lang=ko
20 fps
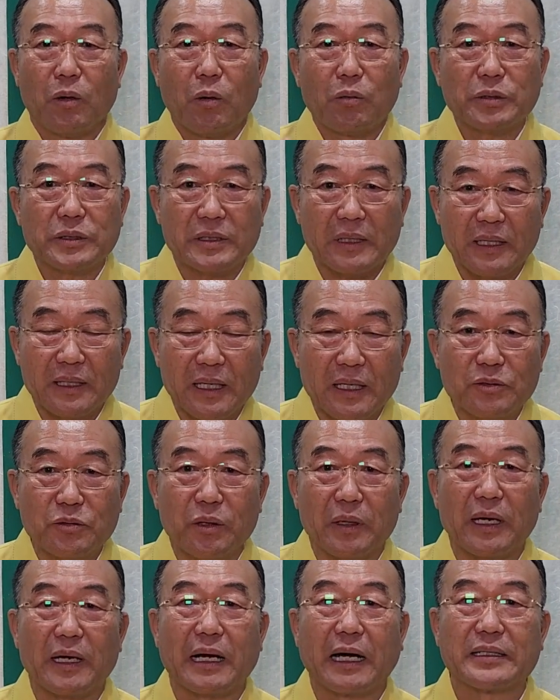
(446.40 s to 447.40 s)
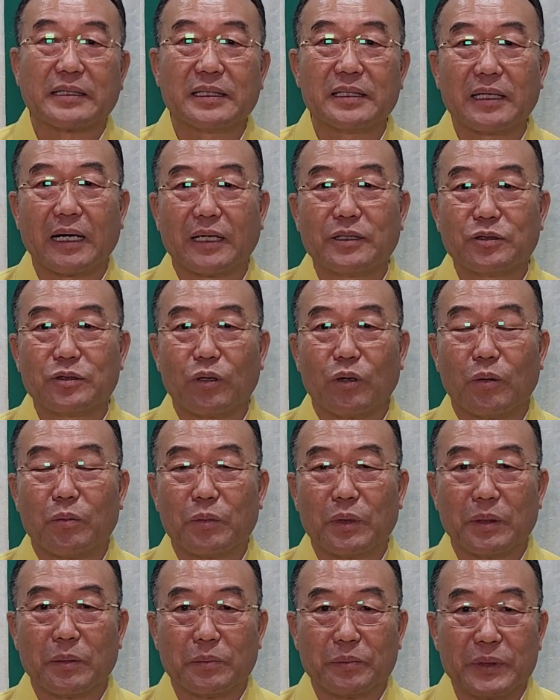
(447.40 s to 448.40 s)
혹은 생각 속에 갇혀가지고
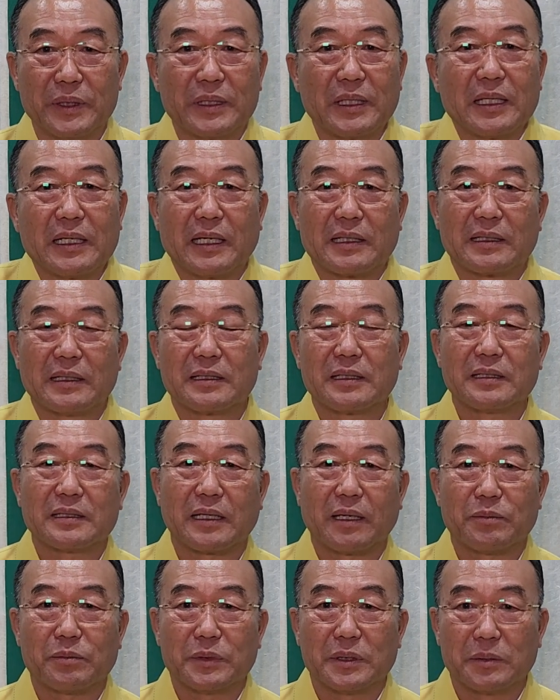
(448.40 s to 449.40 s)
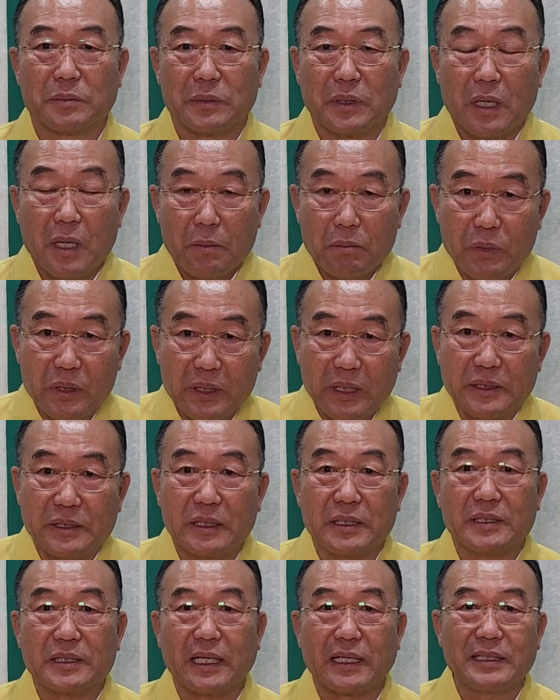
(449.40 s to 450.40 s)
뭐 빙의가 들었다 뭐 뭐가
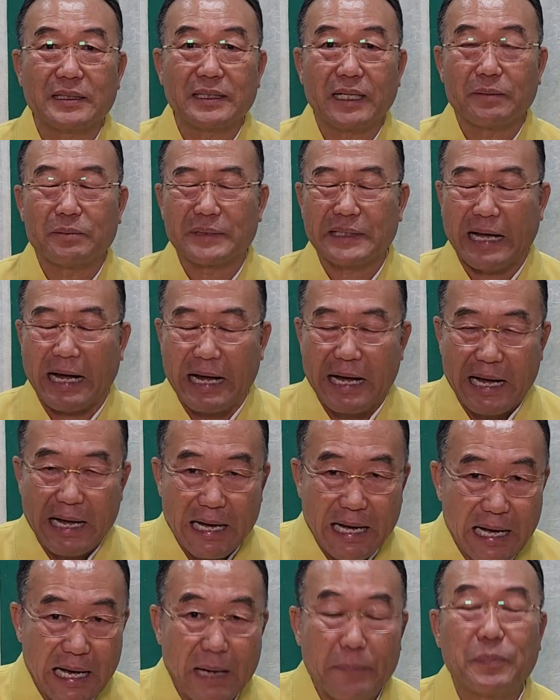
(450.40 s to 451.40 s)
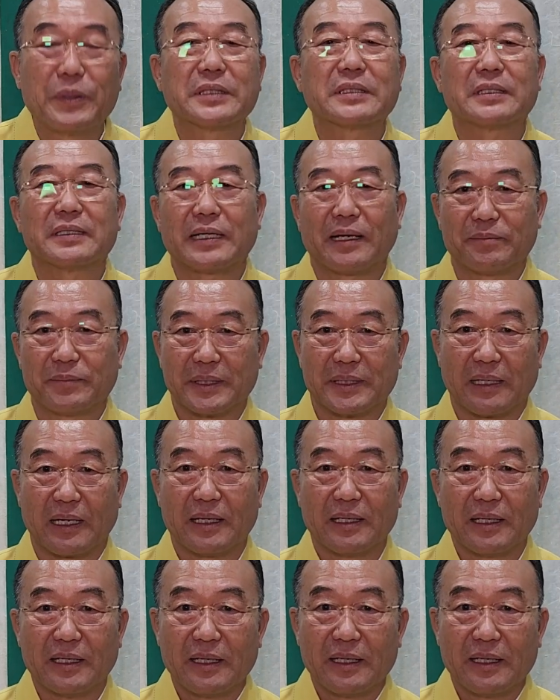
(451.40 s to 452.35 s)
쉬었다 이런 사람 다 벗어납니다.